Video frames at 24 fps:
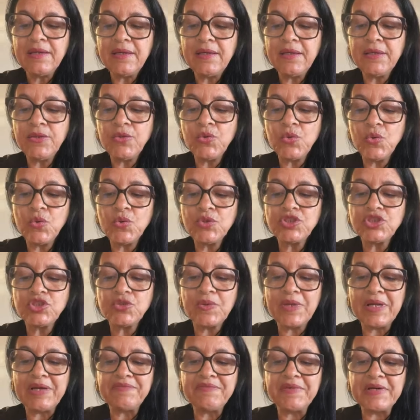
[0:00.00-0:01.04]

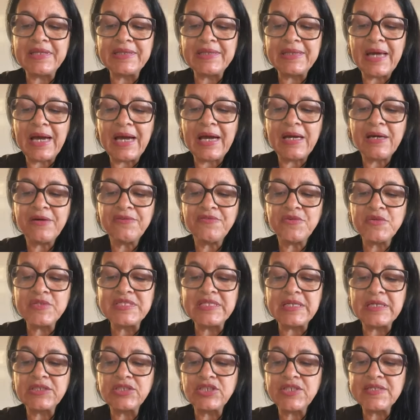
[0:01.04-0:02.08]
Inútil
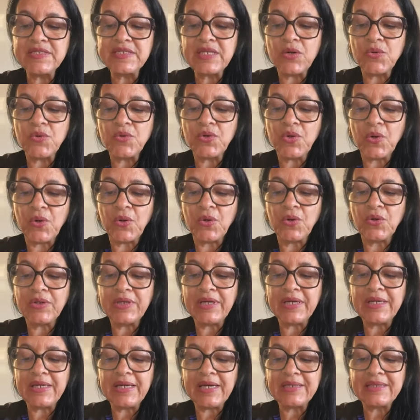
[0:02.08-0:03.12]
levantar-vos antes da
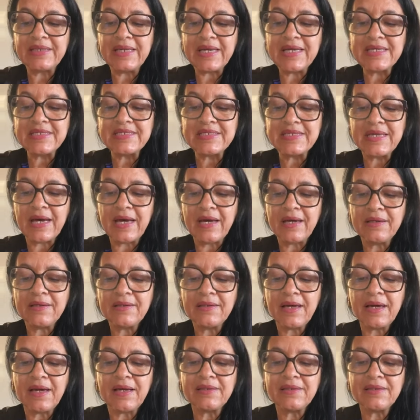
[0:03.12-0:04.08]
aurora e atrasar